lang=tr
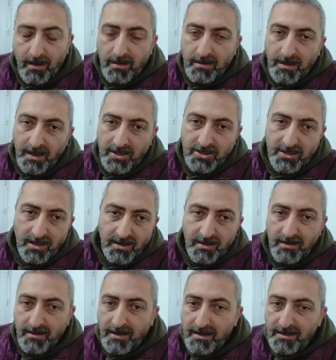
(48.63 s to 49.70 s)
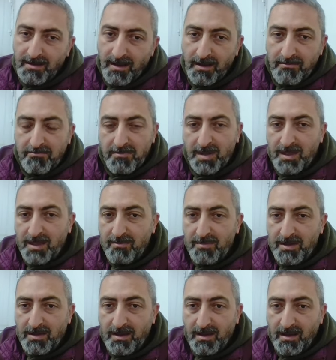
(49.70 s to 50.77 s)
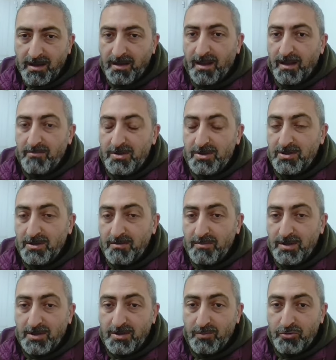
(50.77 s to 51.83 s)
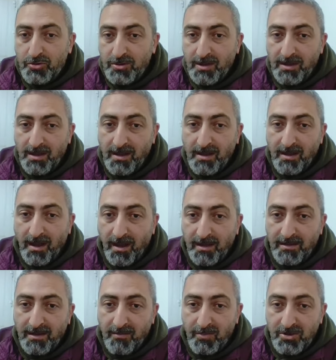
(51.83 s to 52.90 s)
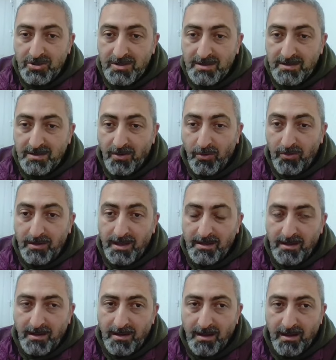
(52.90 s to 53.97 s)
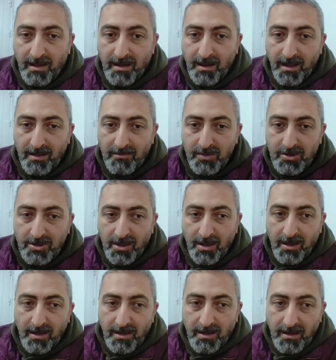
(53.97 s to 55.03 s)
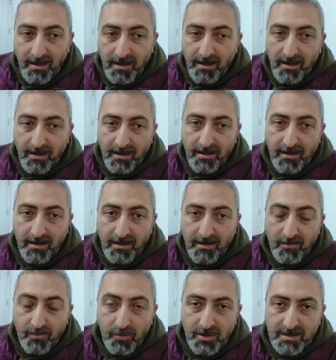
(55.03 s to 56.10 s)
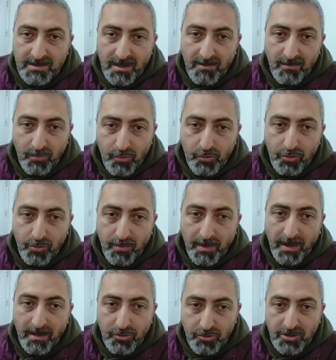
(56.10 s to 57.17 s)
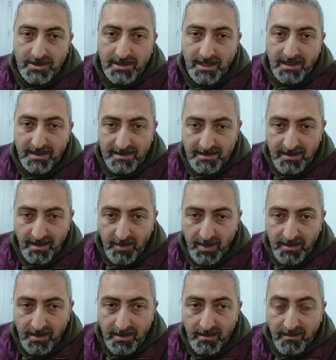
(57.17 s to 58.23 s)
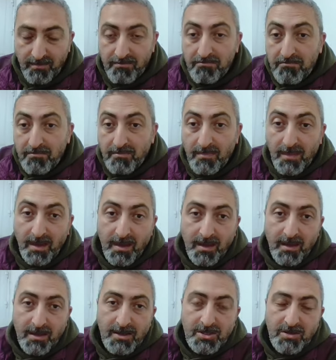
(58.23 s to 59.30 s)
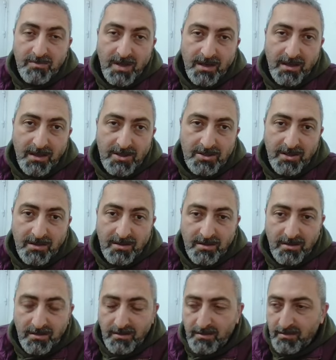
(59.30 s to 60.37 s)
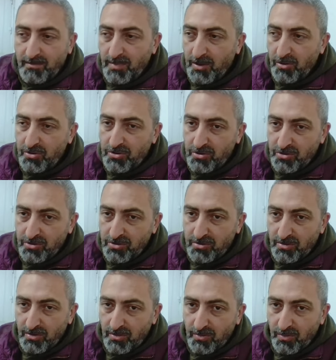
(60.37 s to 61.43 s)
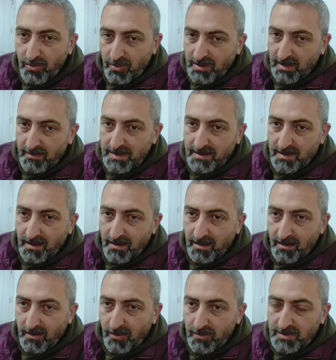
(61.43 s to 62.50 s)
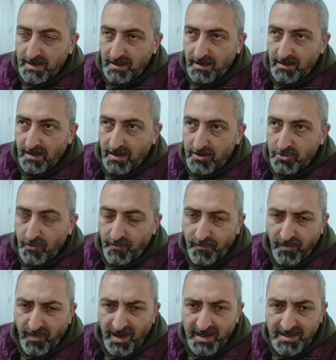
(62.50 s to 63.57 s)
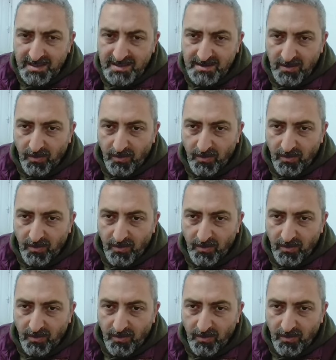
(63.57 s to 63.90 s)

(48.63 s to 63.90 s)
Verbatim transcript: Ya işte ne diyelim 22 liraya gelmiş 22,5 liradan al demişiz 17 liralara gelmiş. E bu hisse bu duruma düşecek hisse miydi? Şimdi arkadaşlar biliyorsunuz ülkemizde özellikle şu faiz